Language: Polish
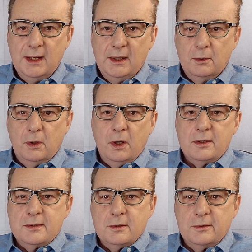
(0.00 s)

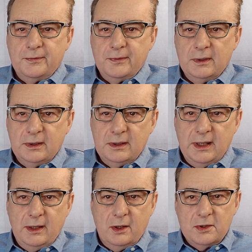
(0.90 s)
uchodźców y,
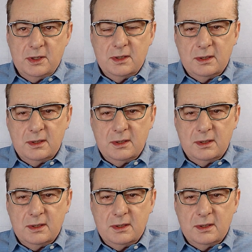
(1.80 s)
nie grozi.